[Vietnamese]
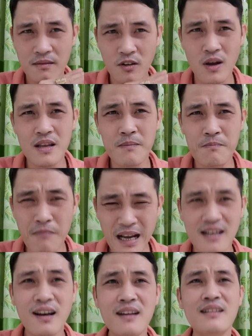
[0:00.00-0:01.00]
gọi
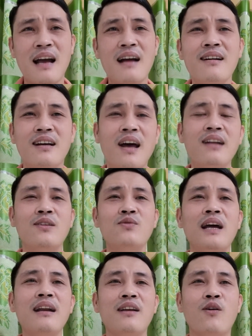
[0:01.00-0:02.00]
mạnh hơn cả người thân trong
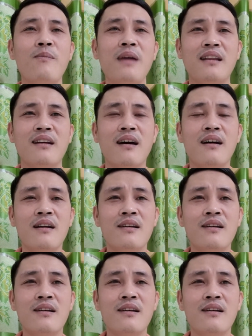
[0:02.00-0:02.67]
gia đình của mình nữa